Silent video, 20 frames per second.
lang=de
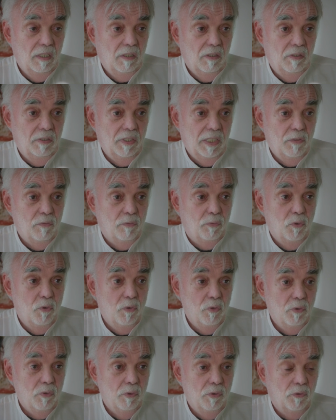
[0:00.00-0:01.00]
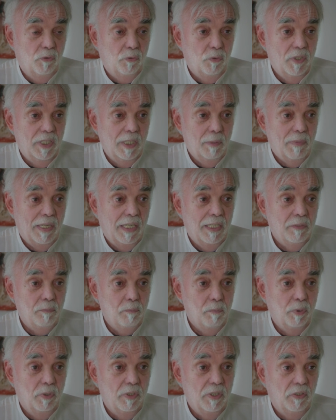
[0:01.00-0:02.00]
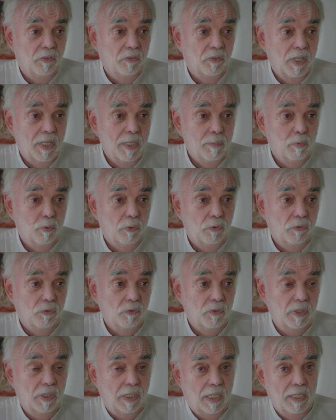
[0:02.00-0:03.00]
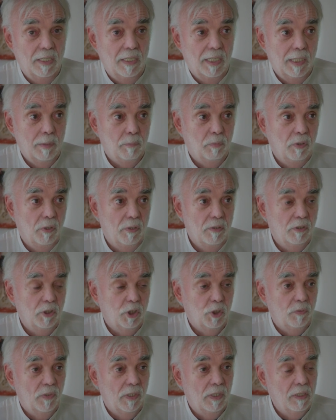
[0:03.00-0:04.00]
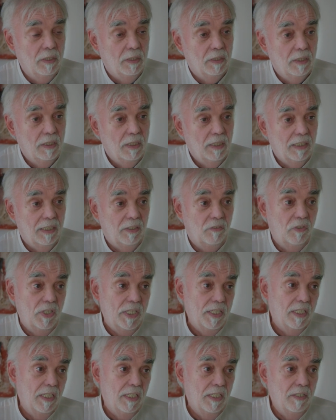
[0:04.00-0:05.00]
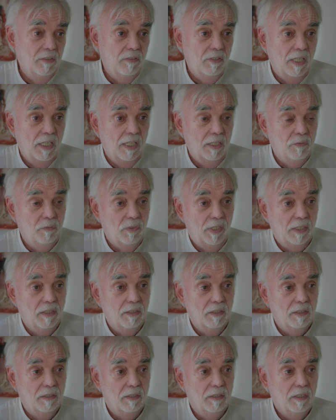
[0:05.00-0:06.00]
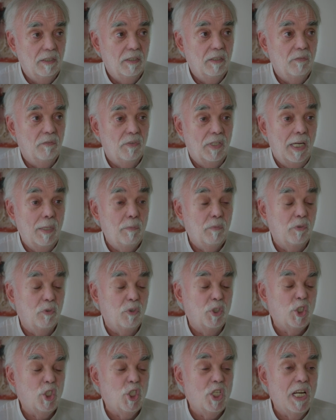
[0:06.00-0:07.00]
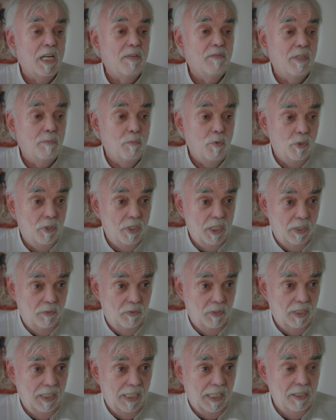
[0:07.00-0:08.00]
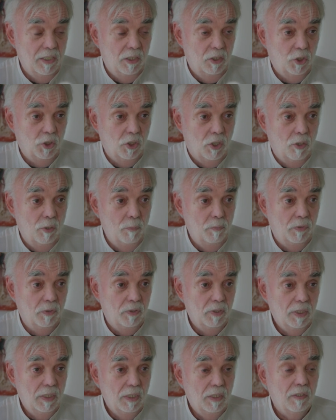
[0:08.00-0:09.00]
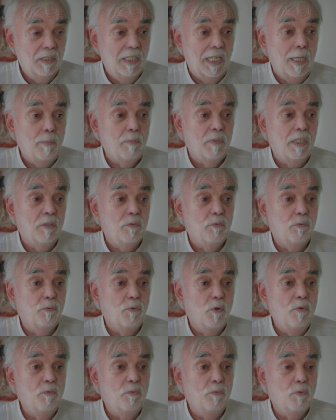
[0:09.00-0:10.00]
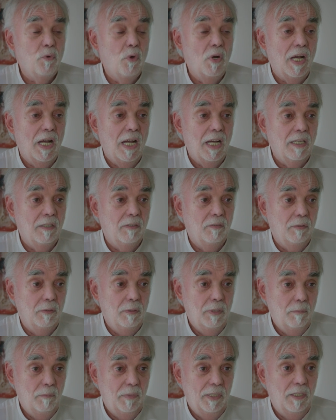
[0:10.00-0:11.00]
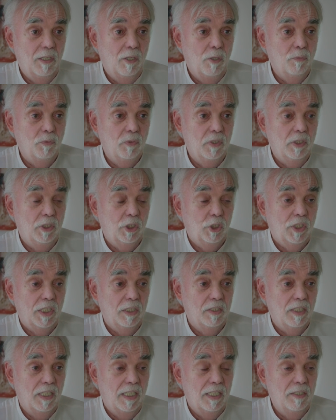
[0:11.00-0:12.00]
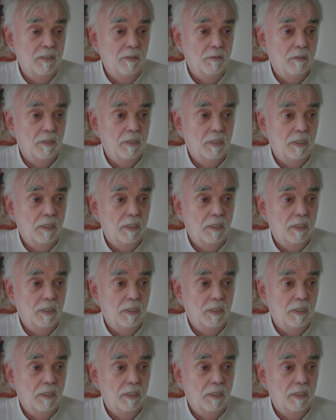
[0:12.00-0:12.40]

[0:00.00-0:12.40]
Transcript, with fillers: Und dann flog uns von dem alten Polizeibus, dreieinhalb Tonnen schwer, das linke Hinterrad weg. Wir haben es so schnell wie möglich wieder dran geschraubt, kamen dann fünf vor acht bei der Auftrittsstätte an